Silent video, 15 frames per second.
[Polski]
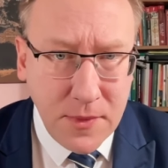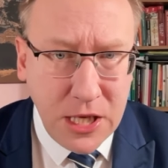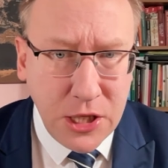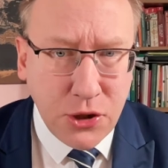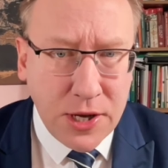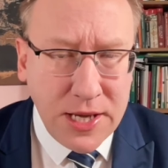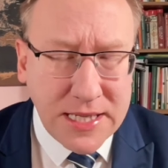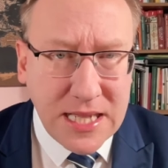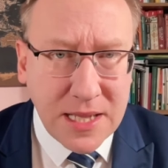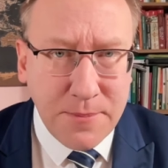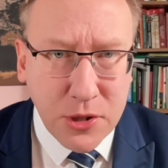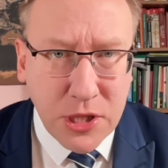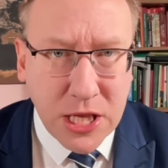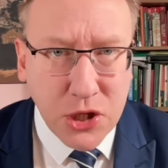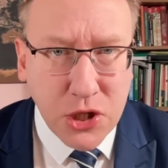I to jest ten
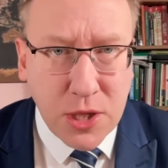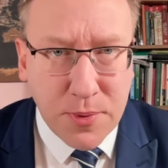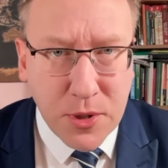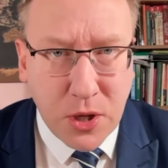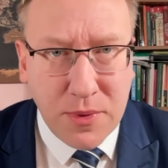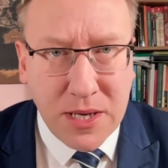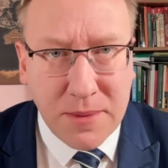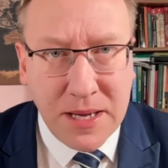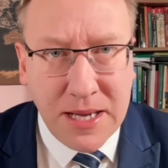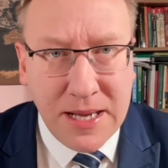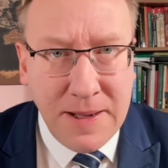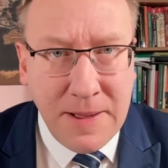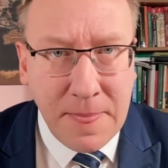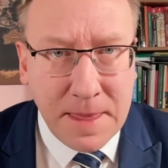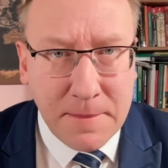potężny problem.
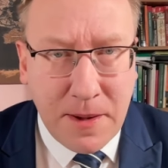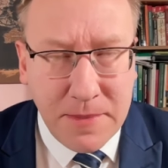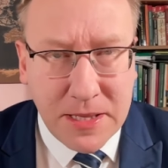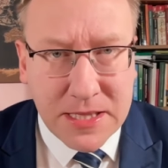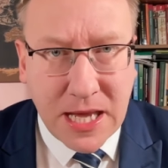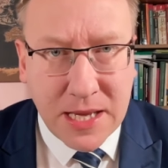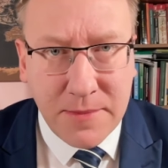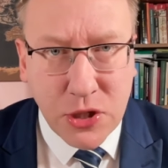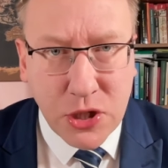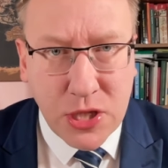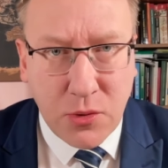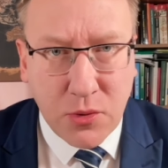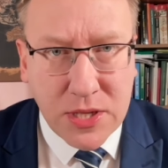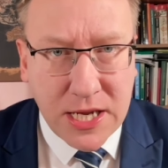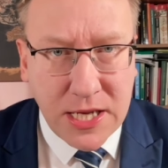Pamiętajmy, że
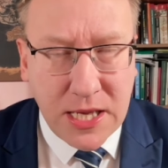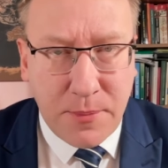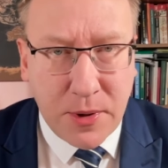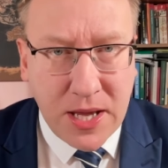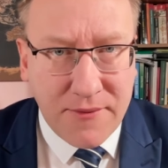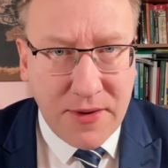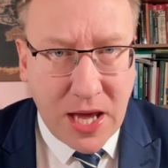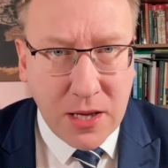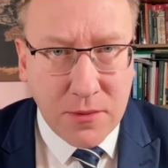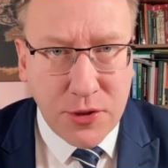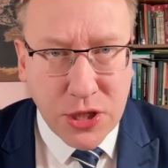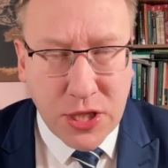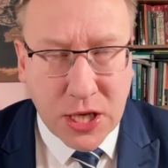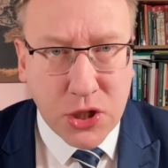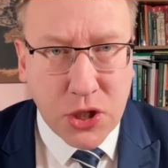na Ukrainie pojawiają
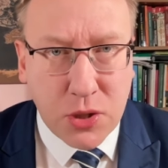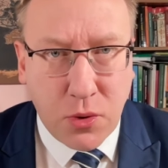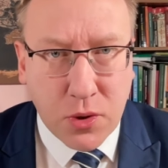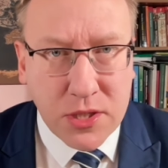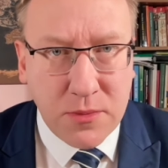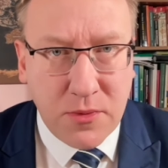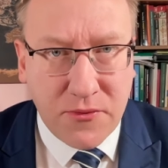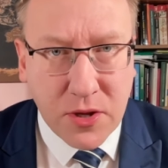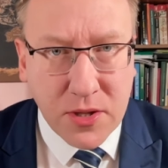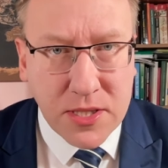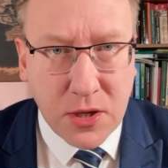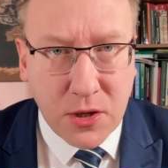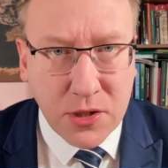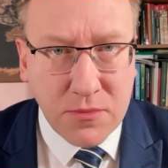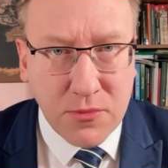się także głosy
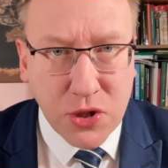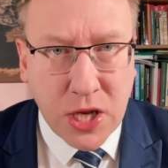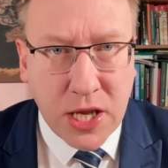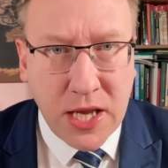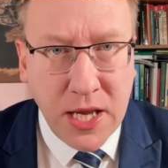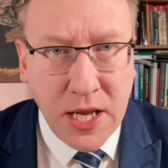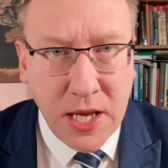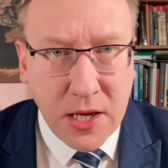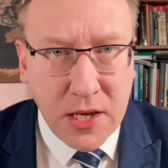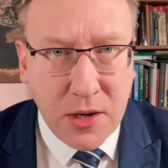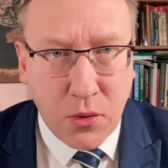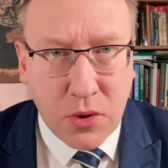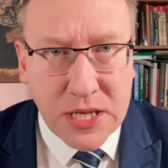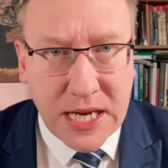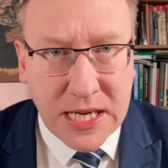mówiące o tym, że e,
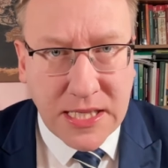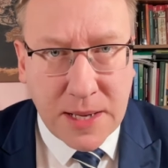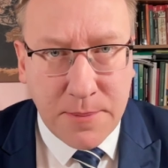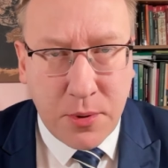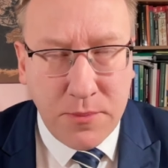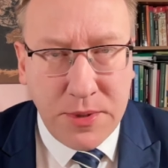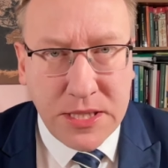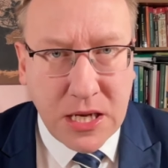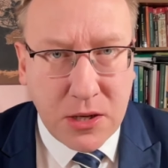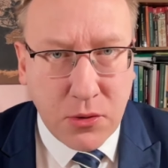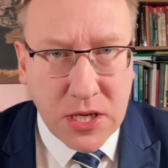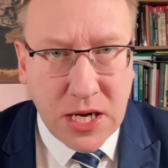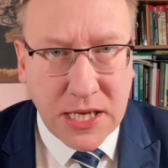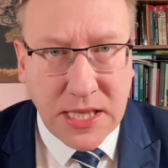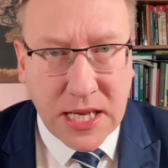Ukraina pobita,
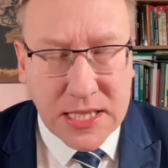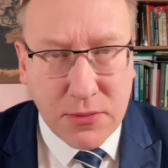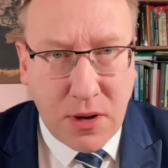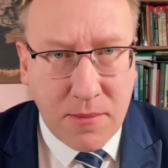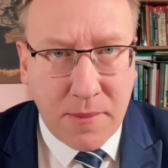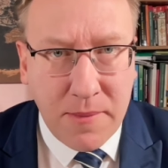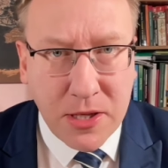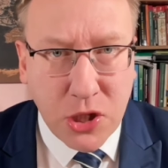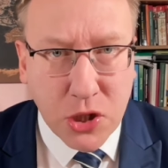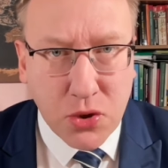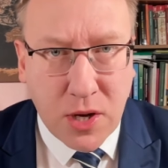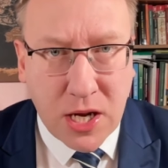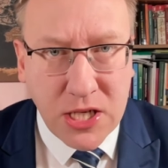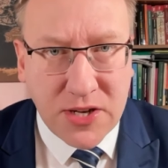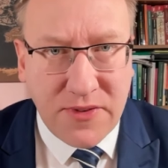Ukraina słaba będzie
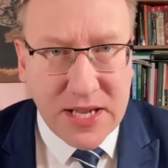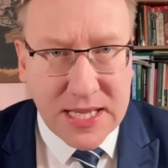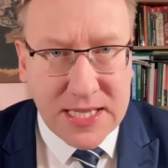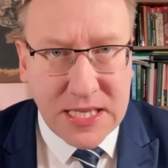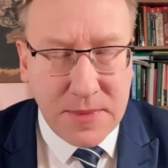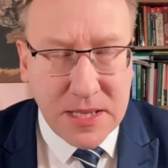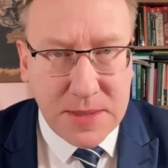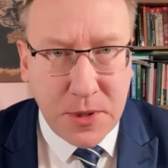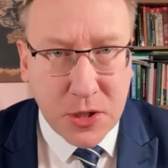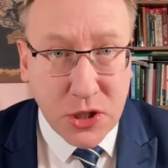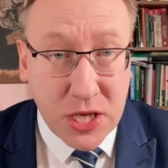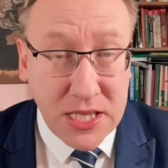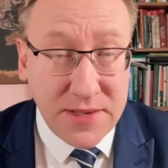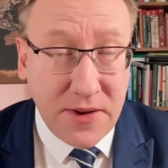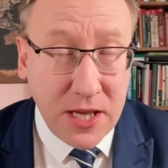szukać gwarancji
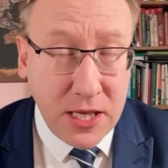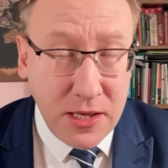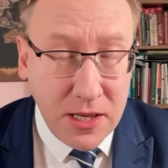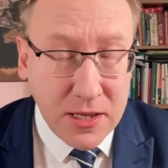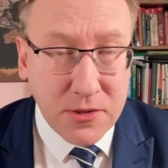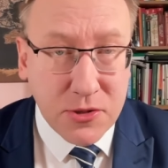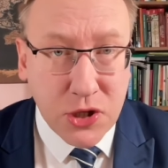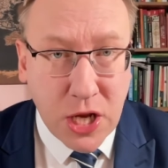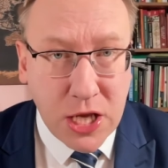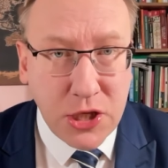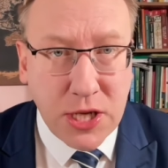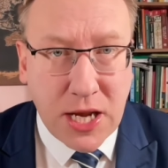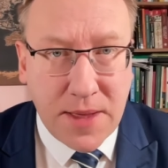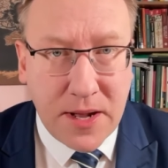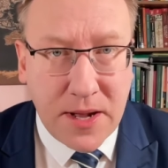bezpieczeństwa i
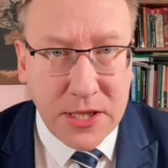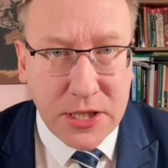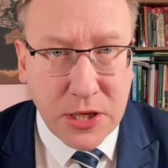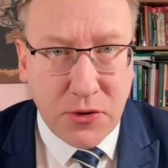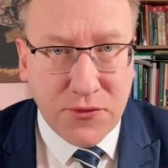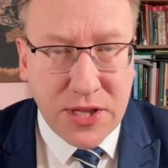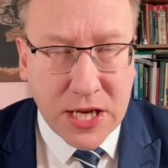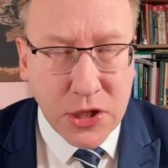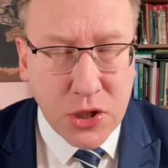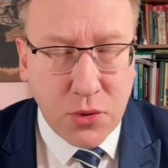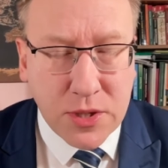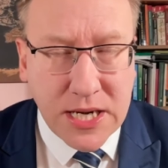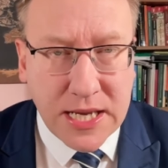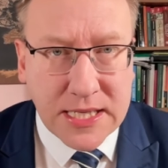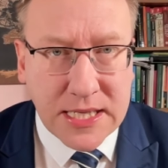część analityków także
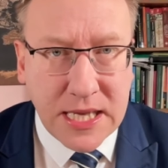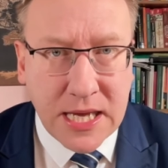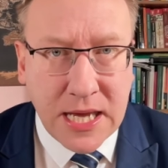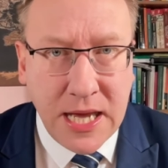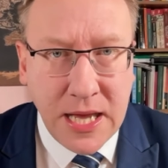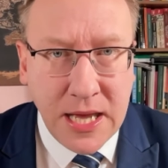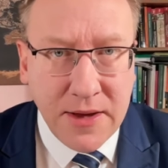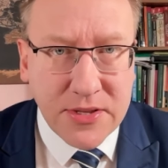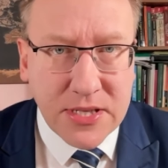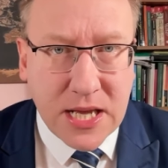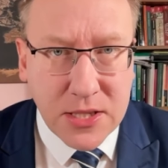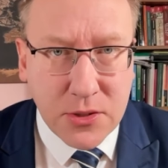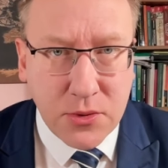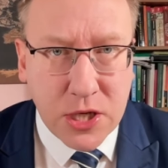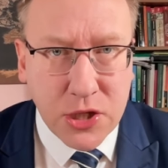ukraińskich
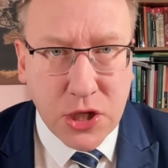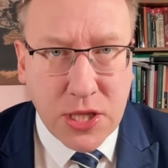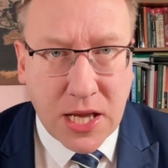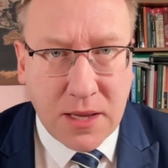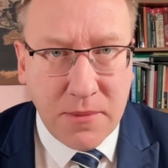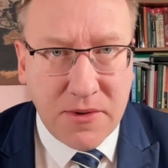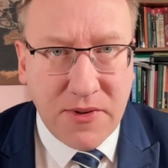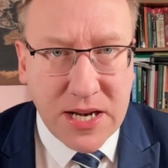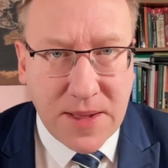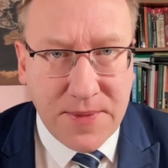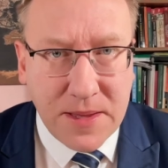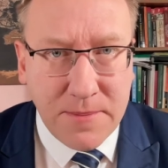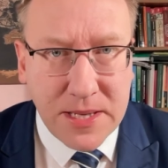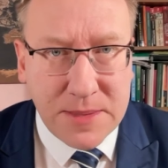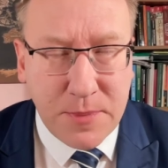wskazuje, że takim
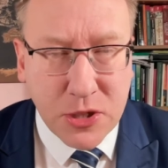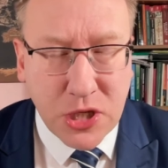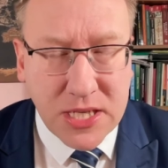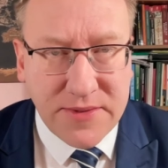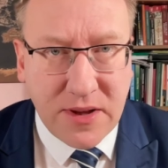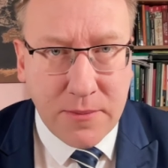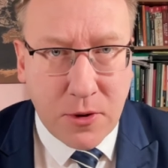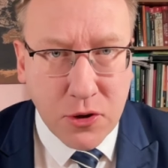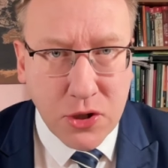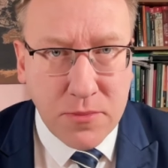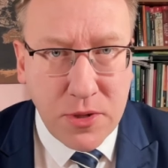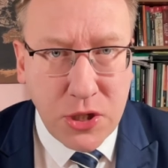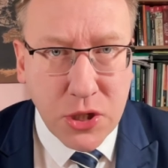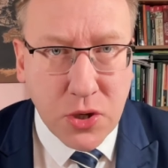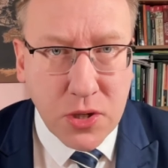gwarantem bezpieczeństwa może
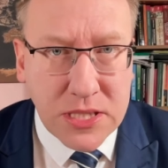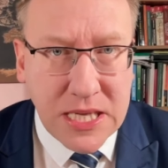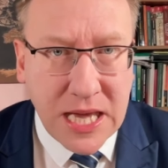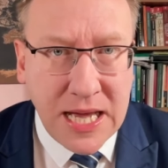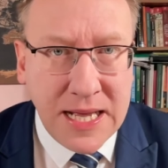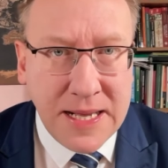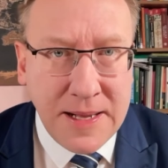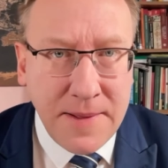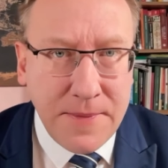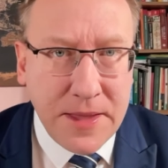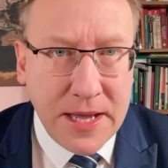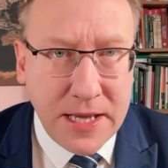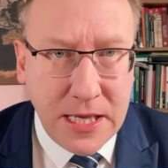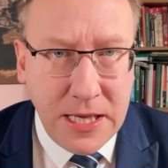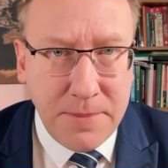być Rosja
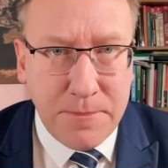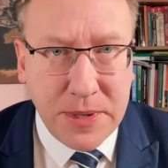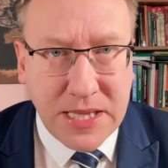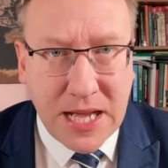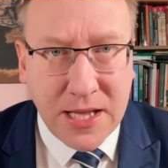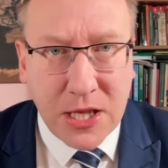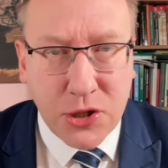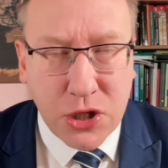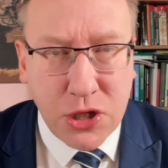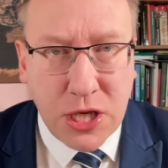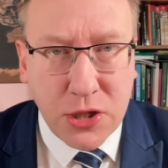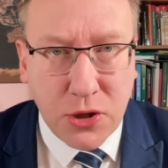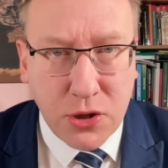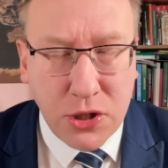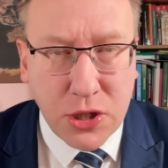e, i pytanie, czy
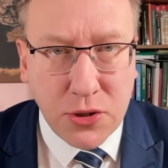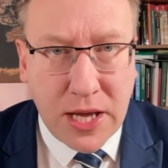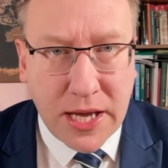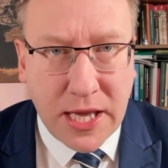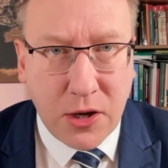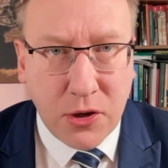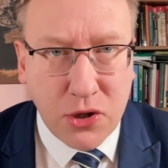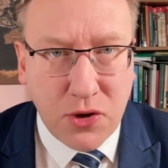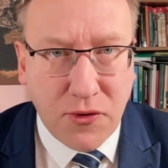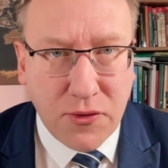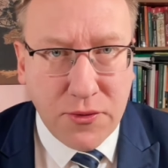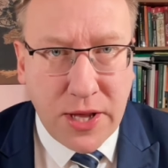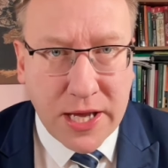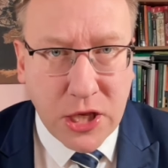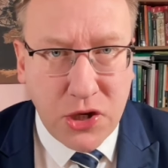nie dojdzie do, jakiegoś,
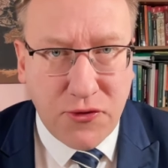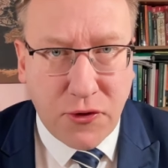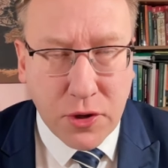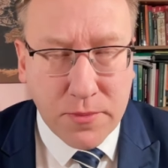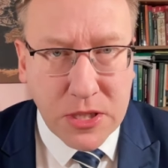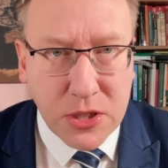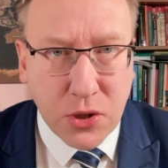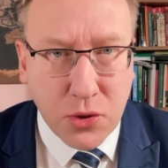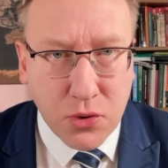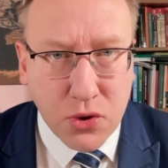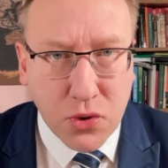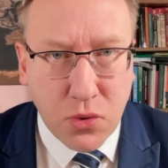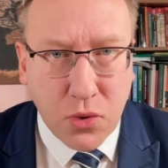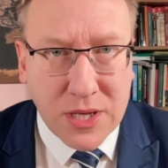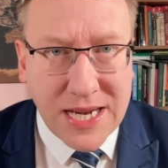do jakiejś formy
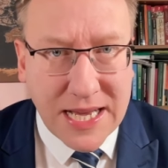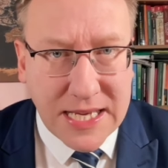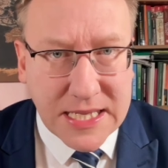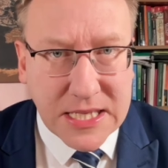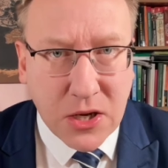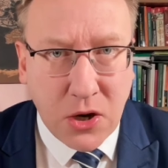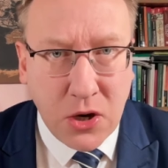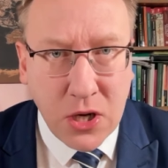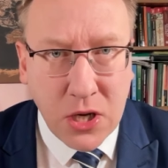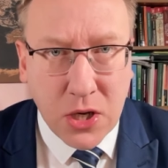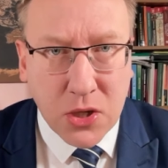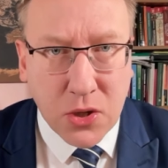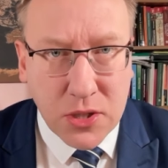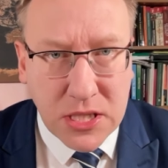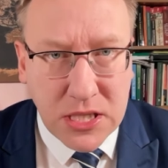sojuszu
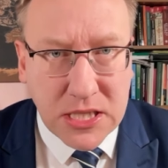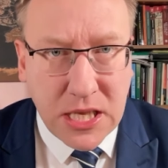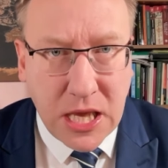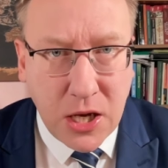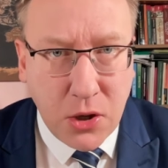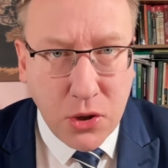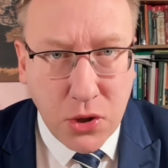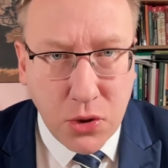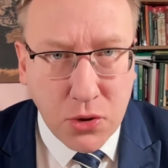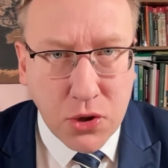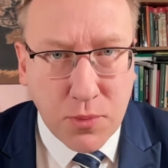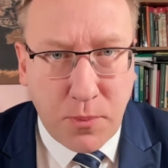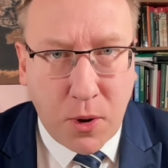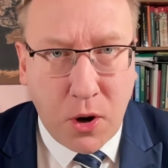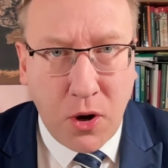ukraińsko-rosyjskiego
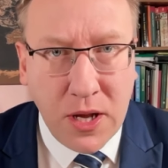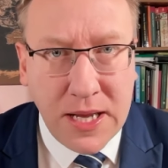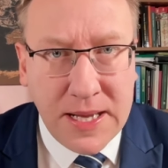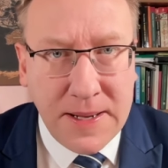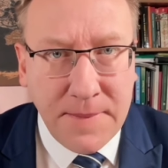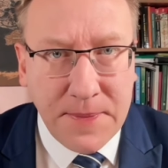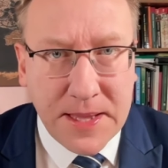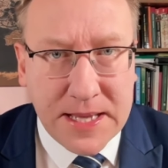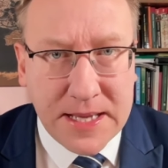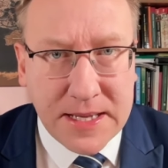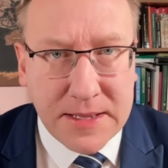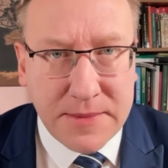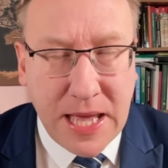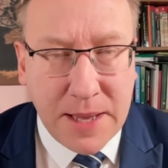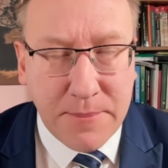już po
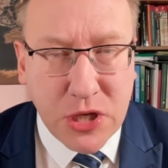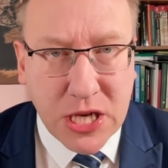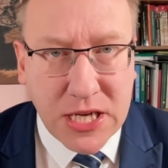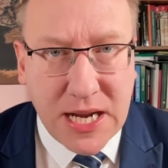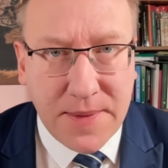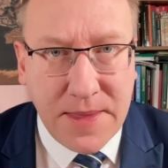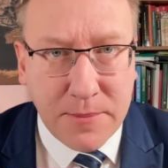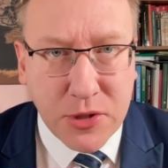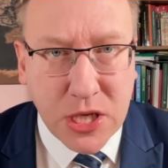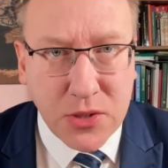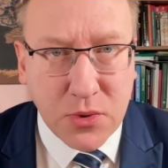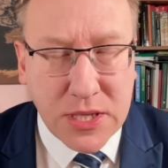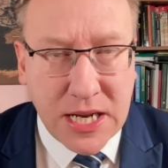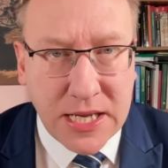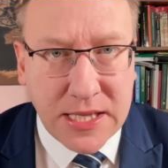e, tej przegranej
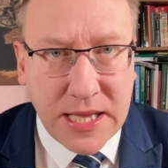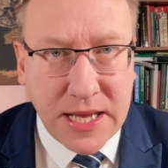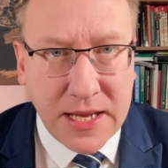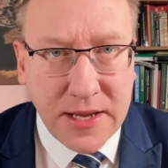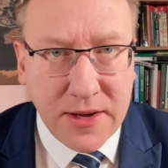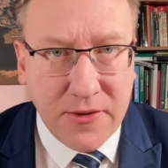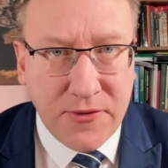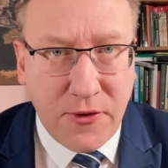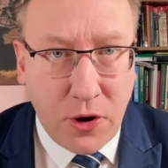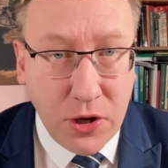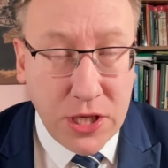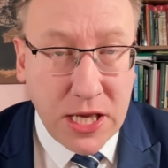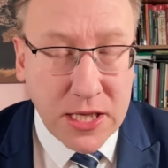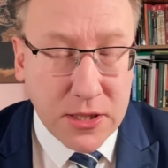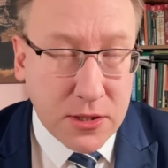przez Ukrainę
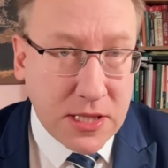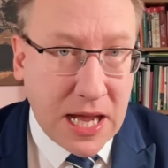wojnie.